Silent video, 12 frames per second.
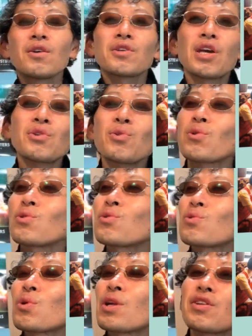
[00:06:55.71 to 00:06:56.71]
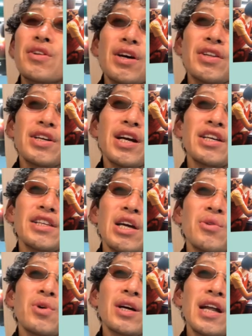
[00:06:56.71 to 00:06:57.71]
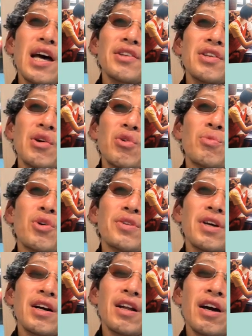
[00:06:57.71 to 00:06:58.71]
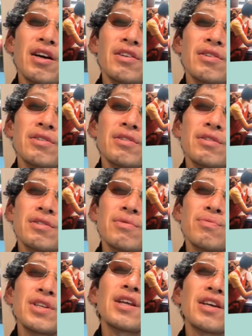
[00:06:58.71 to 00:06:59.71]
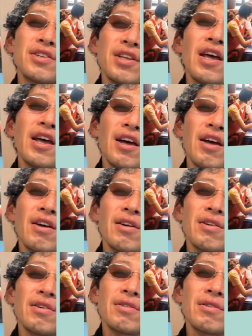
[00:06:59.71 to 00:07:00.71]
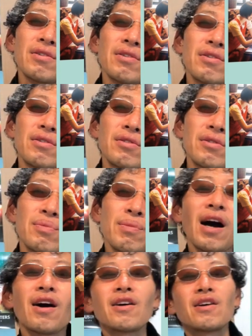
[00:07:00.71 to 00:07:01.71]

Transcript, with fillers: 結局これって何が言いたいのかなって思いながら見ていて、うん、ま